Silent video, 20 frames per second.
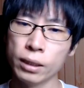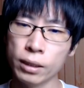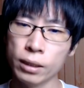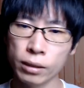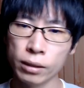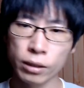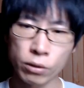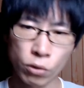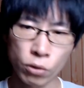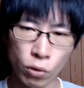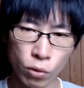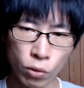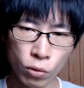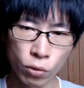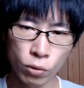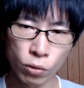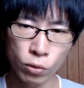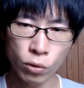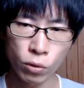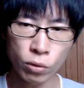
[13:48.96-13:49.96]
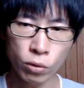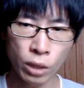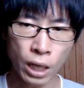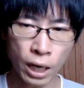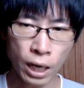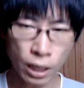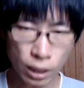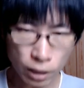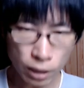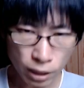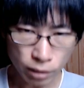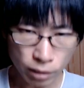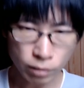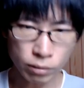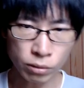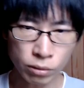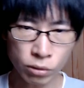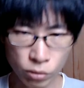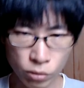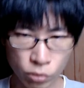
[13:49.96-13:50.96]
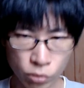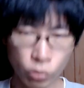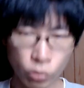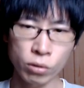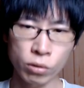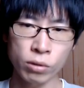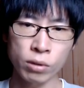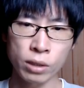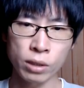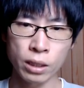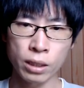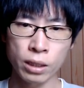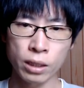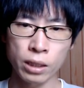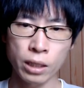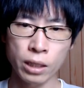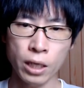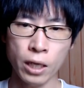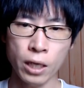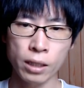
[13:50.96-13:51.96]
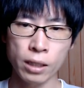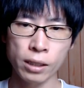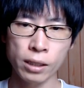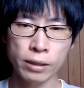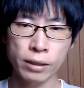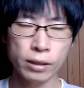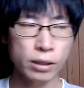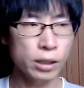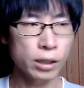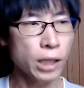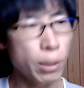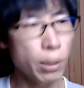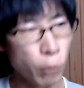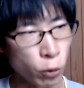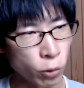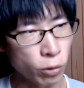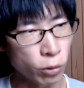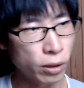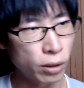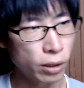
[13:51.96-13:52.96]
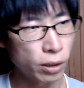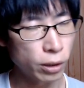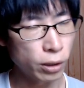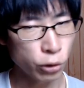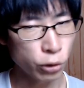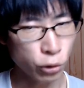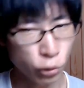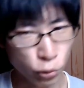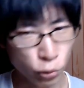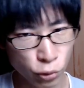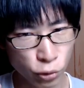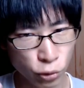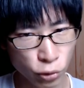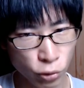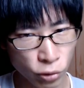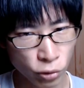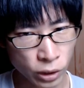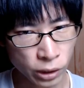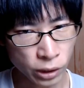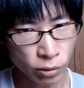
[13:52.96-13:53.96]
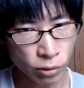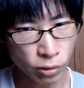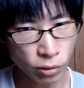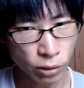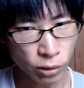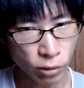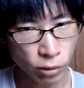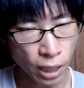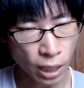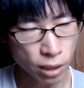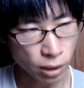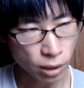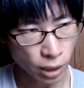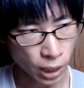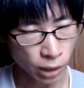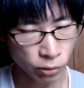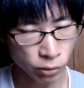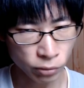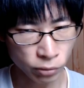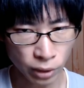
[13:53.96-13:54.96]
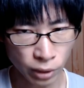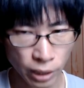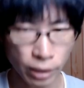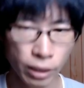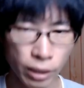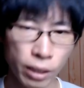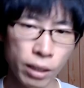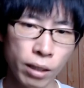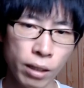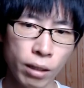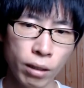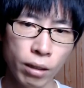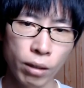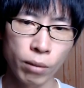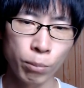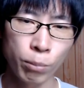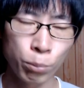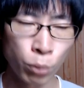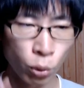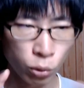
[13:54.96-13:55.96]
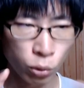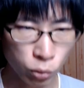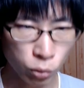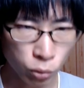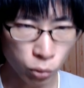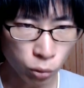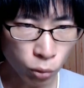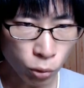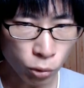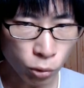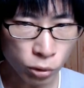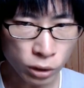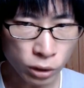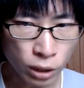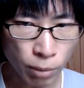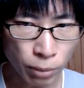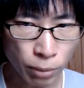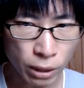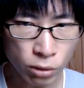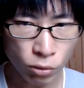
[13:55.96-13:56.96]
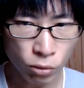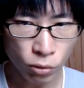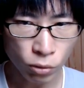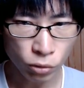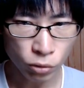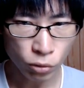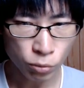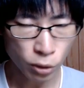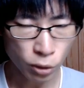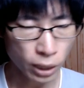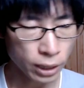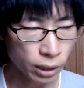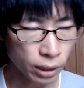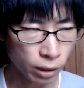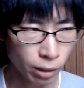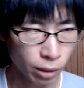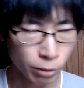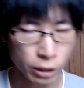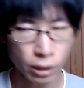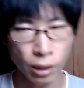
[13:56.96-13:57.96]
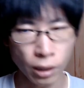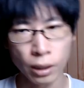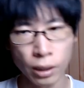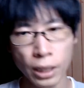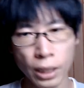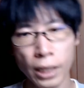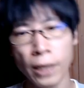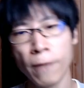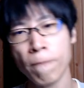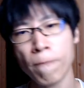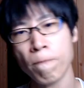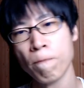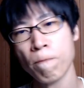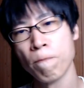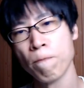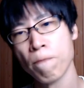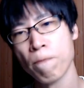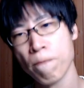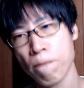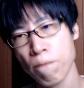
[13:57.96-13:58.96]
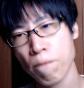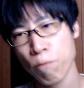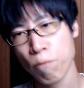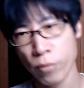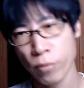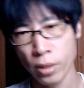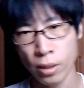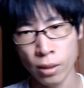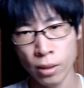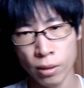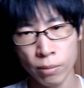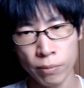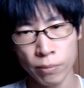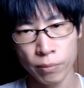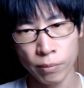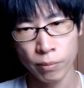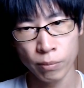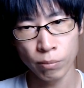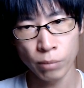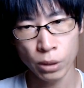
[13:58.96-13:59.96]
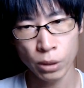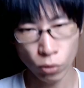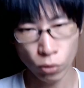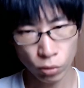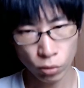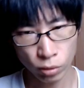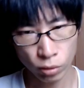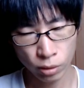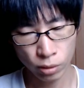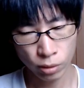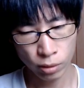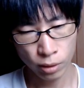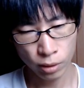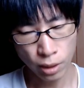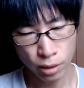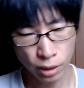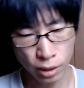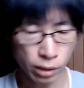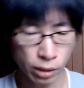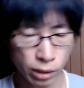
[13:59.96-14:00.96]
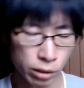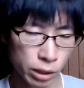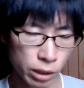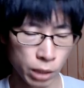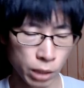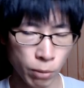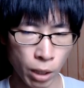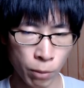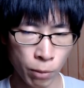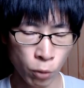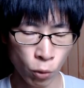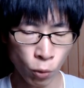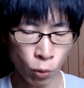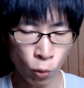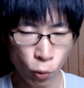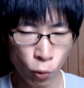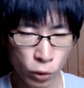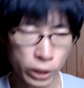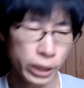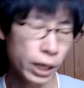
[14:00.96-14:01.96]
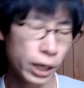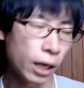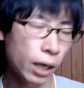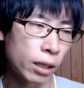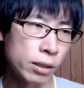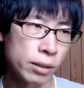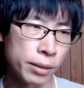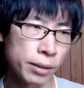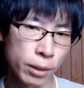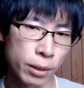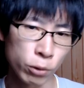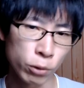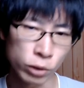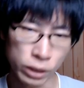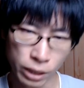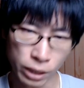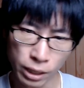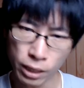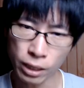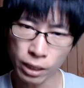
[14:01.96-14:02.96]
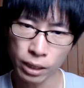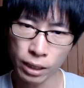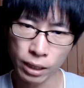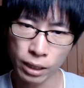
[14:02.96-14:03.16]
で、その行動を長年ずっと続けてきて、しかも集中しすぎる感があるんで、没頭してパソコンと向かい合ってましたからね。うん。まあその点に関しては今はもう大いに反省をして、